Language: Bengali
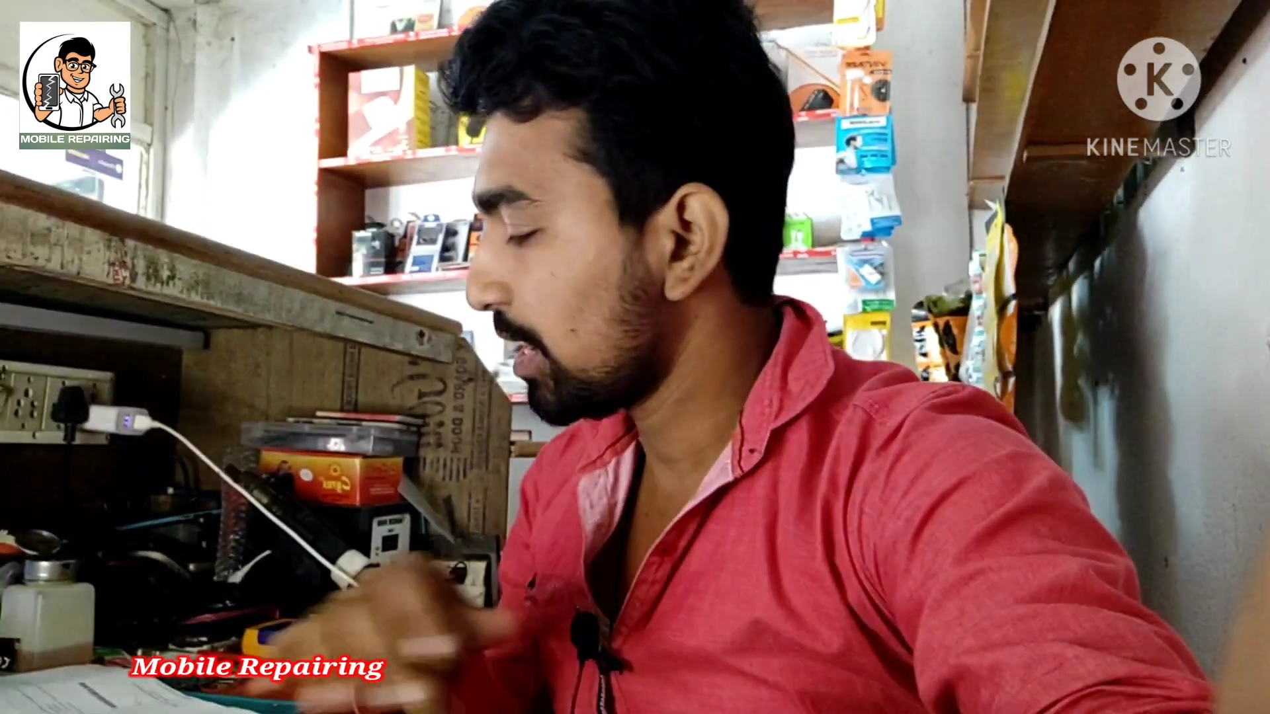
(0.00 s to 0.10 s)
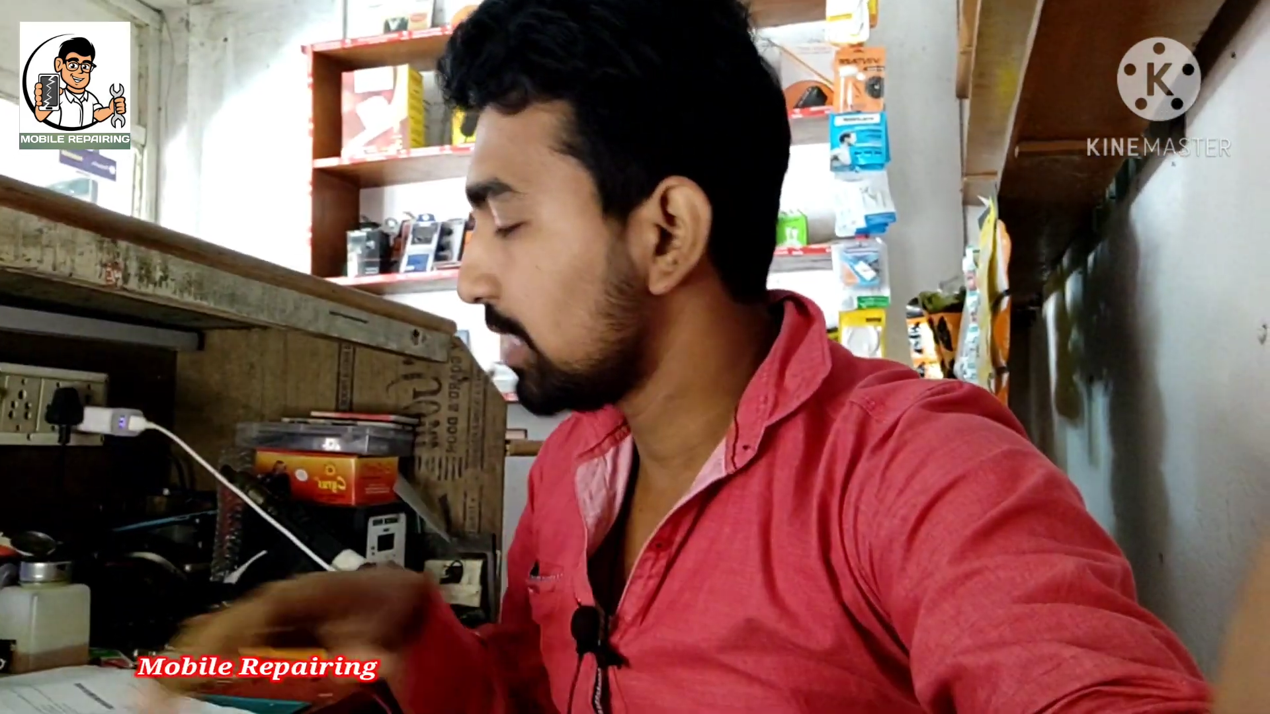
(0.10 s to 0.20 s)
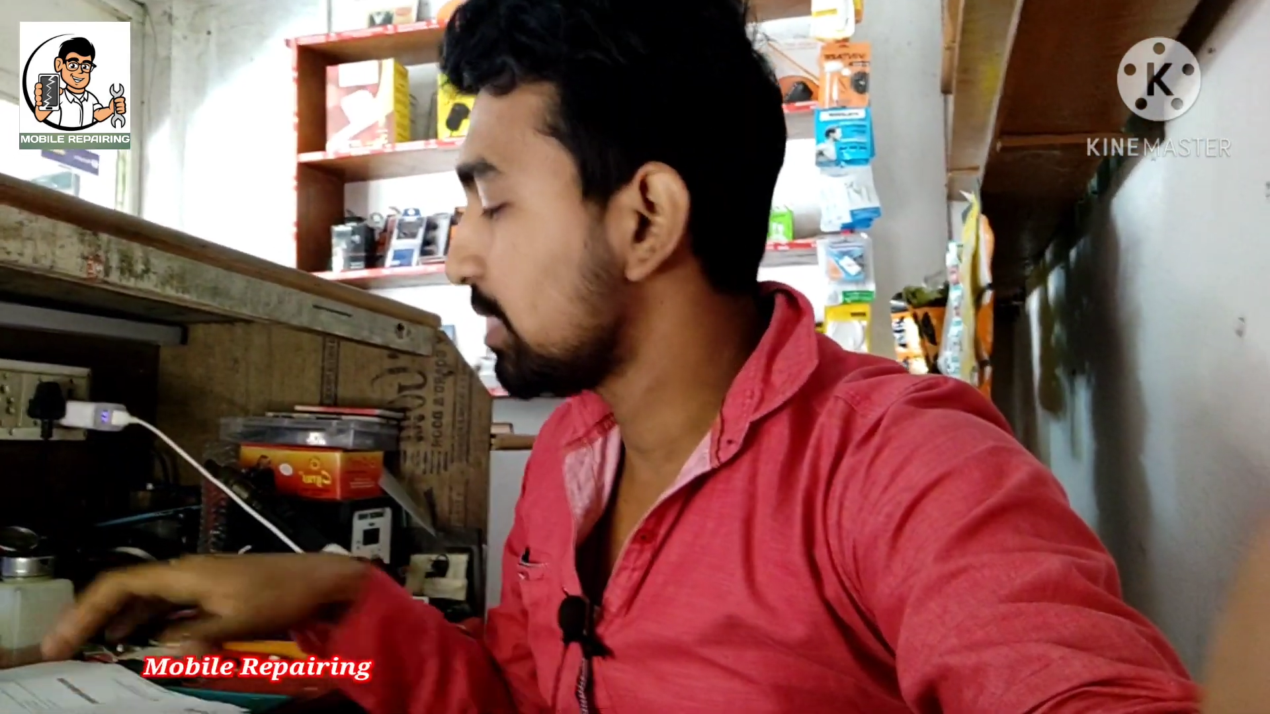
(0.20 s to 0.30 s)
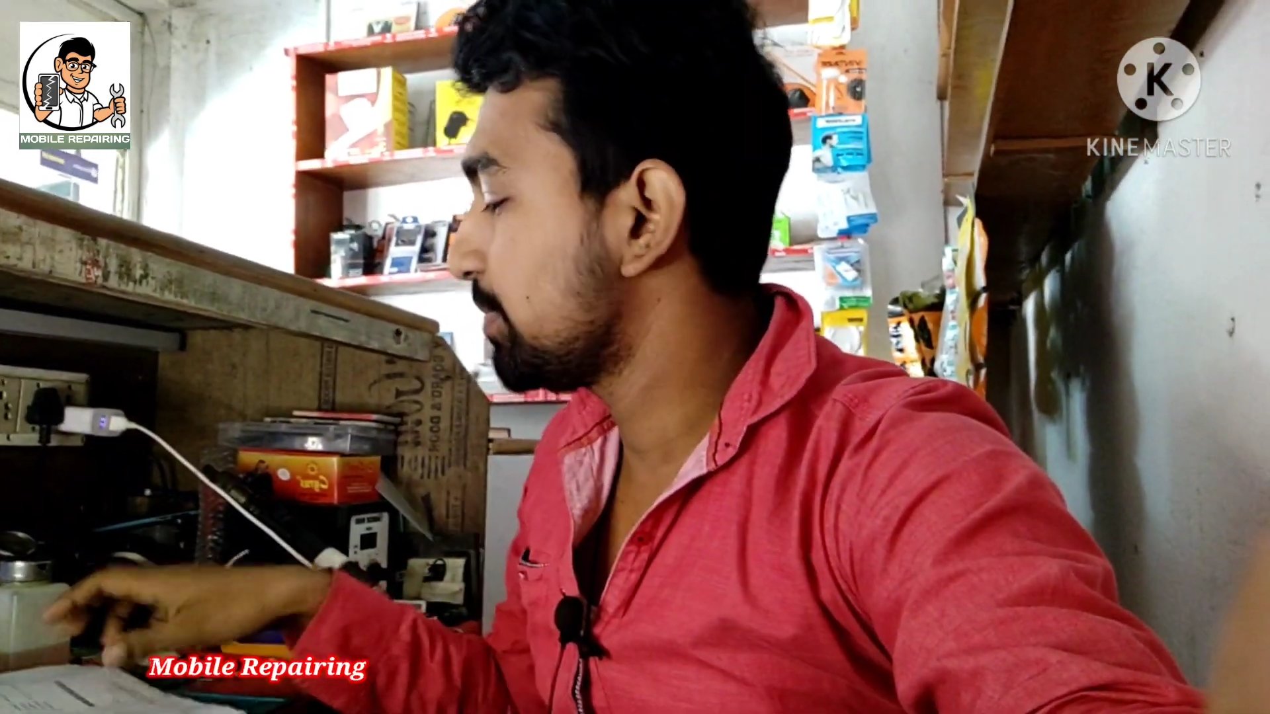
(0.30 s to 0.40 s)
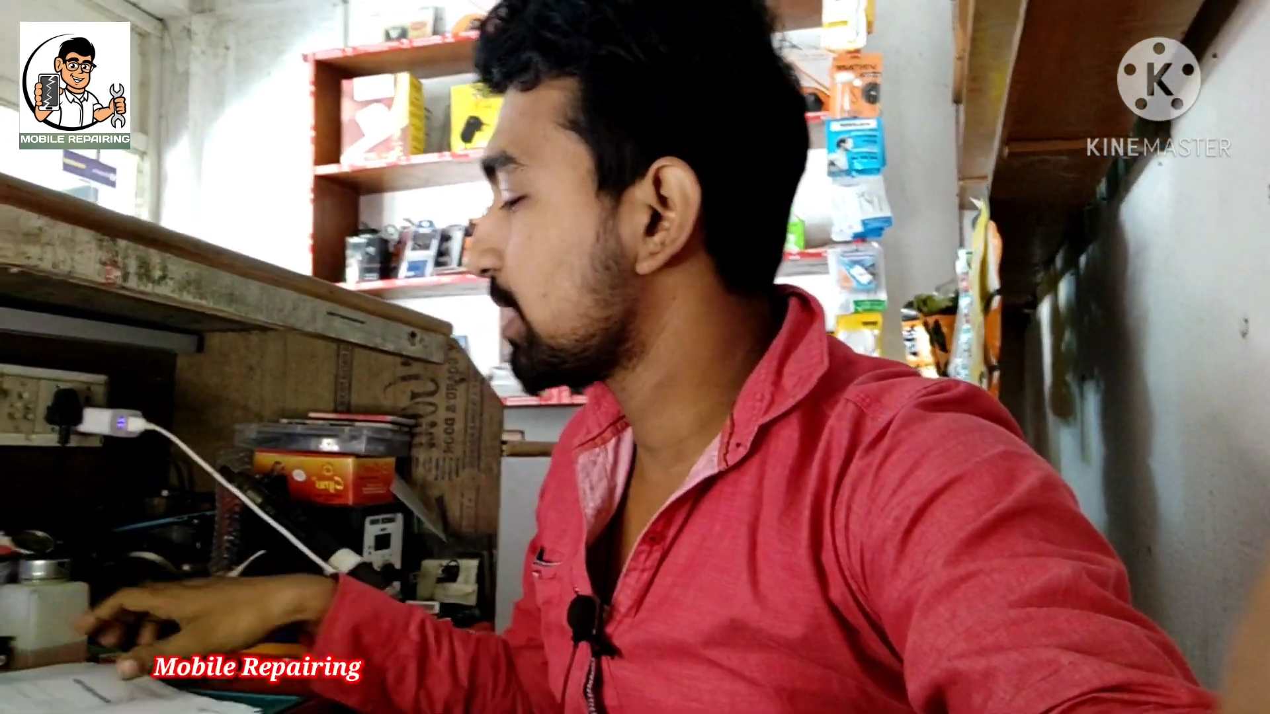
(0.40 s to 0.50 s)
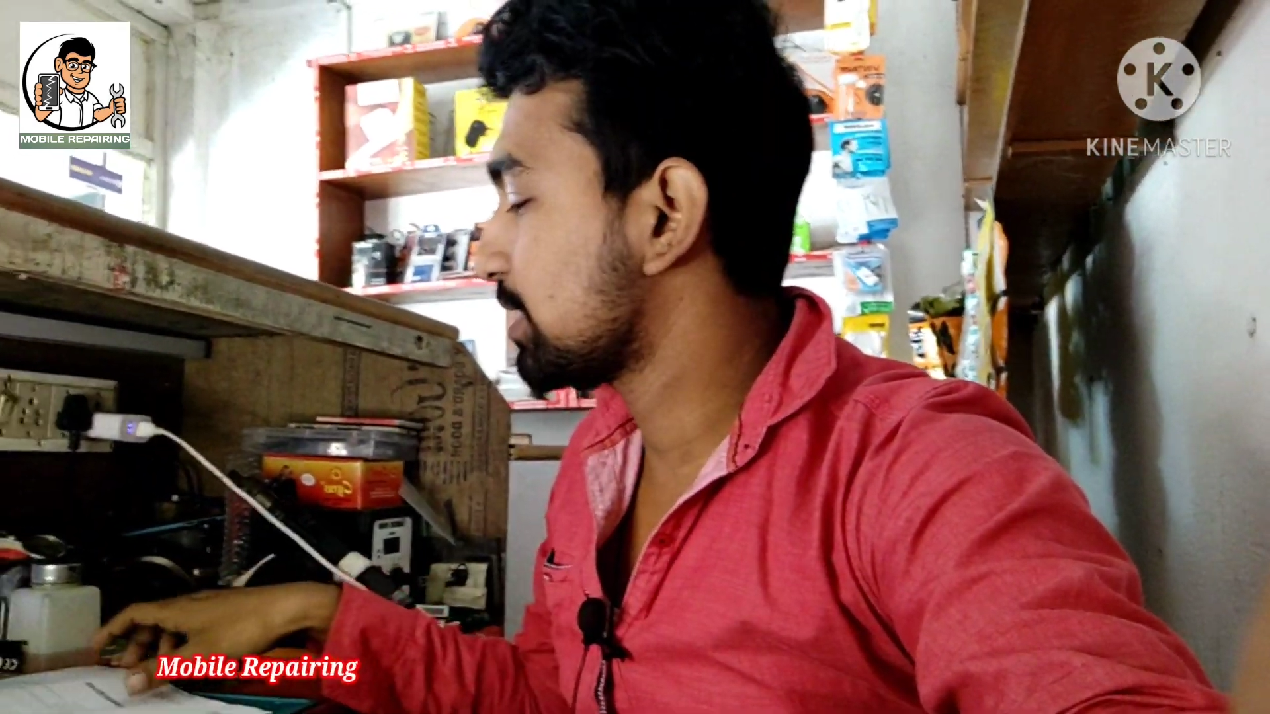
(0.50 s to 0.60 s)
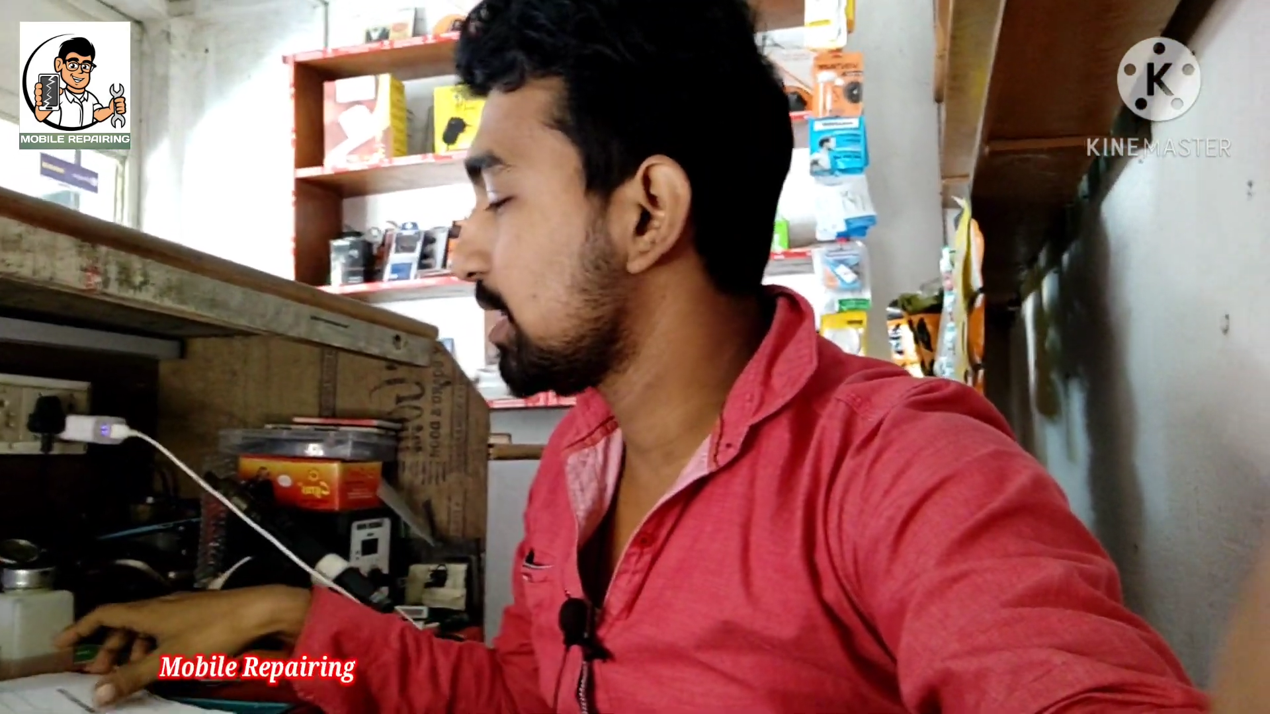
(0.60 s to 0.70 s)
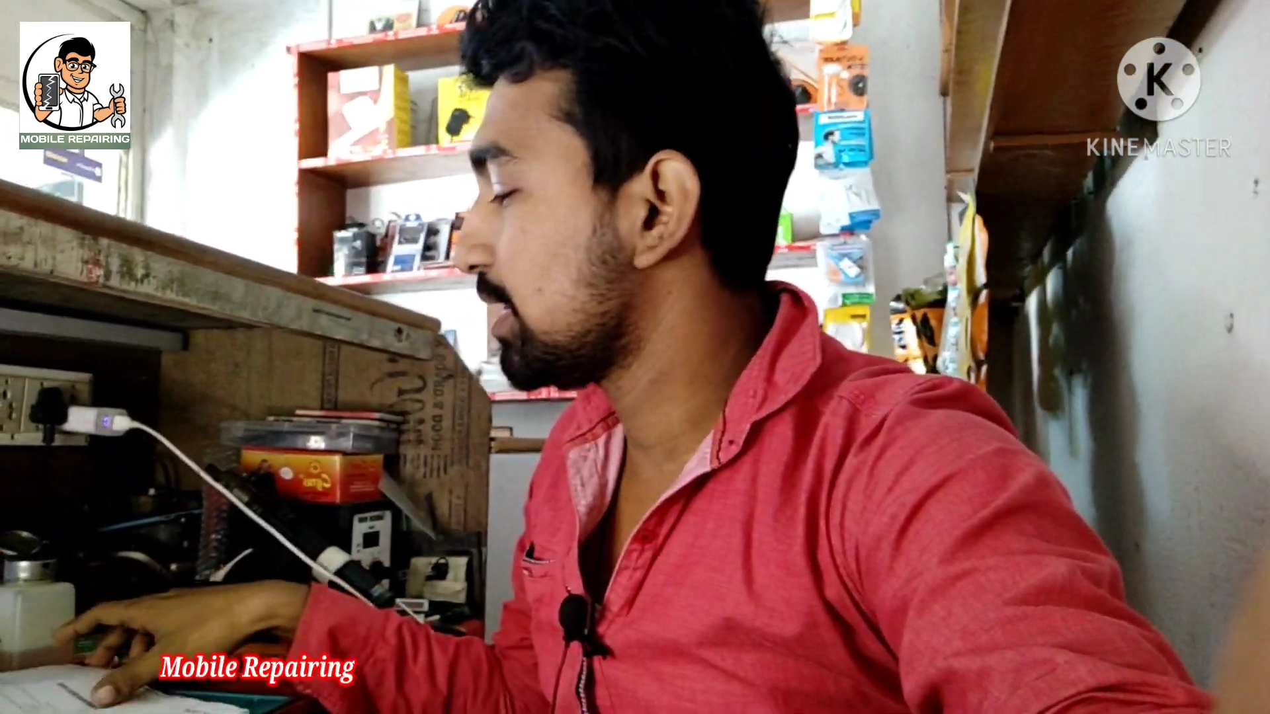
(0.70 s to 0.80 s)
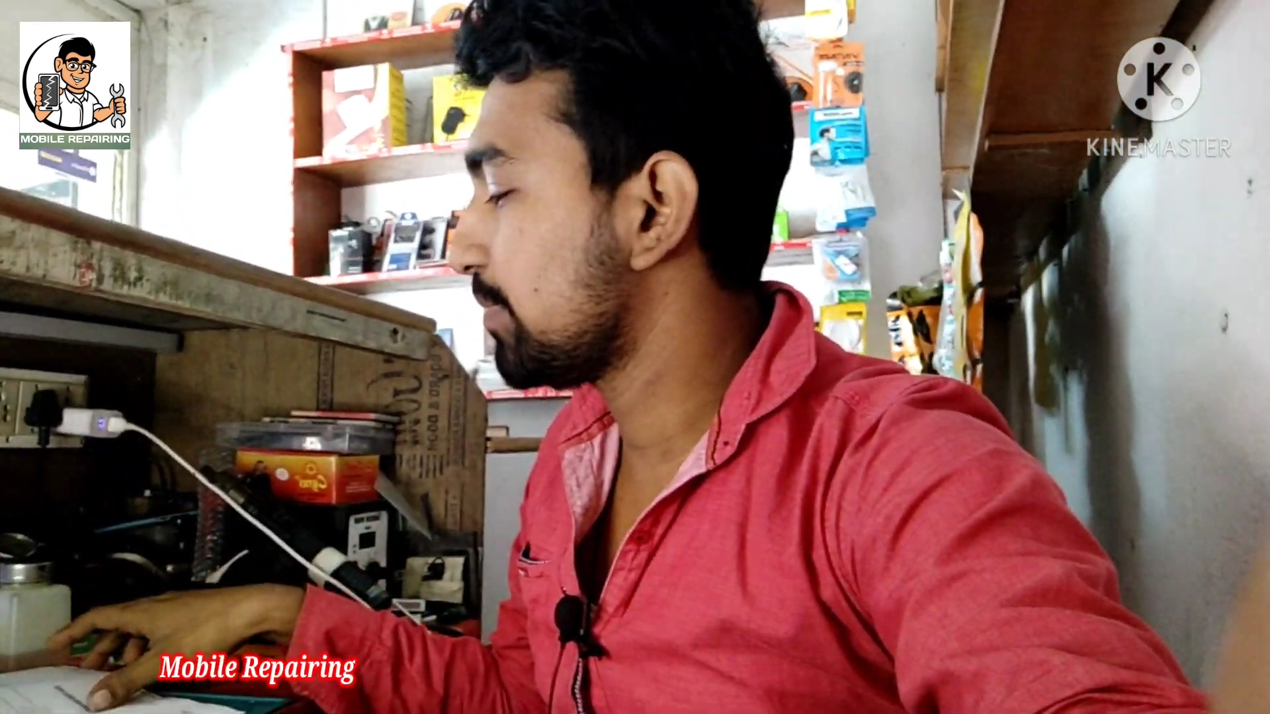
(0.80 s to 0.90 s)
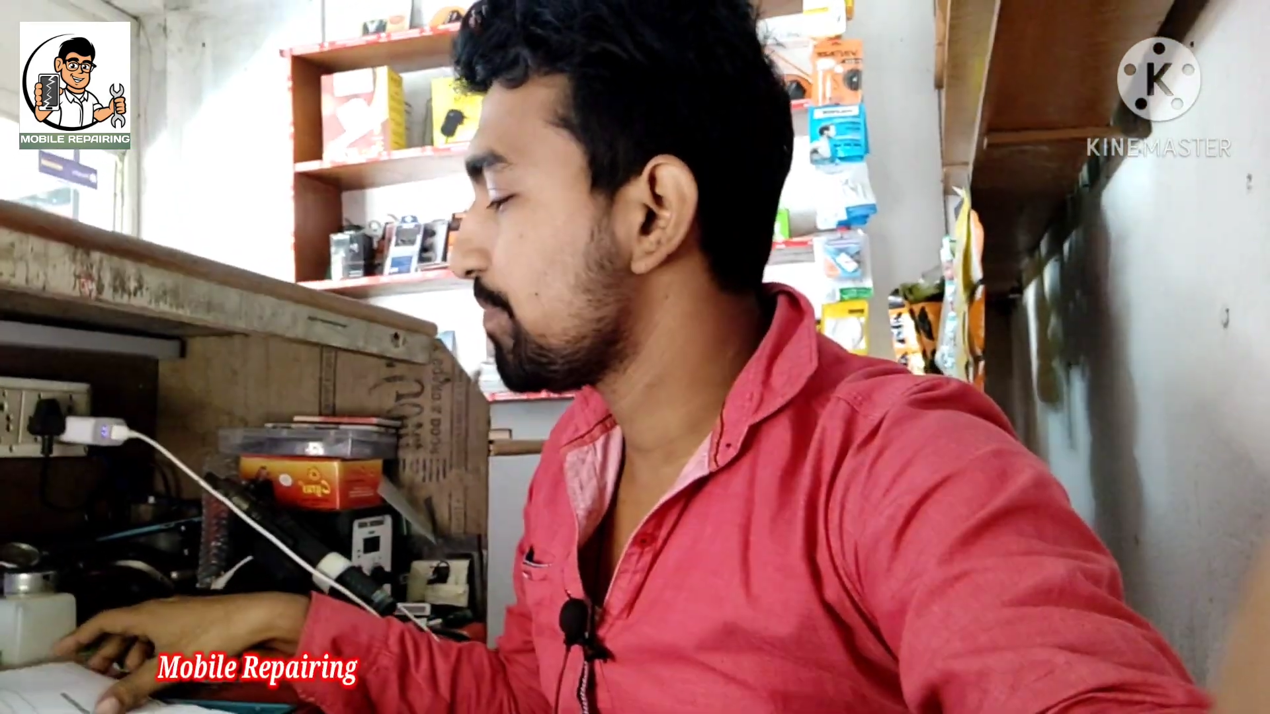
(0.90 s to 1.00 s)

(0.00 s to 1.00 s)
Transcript: আজ আমি একটা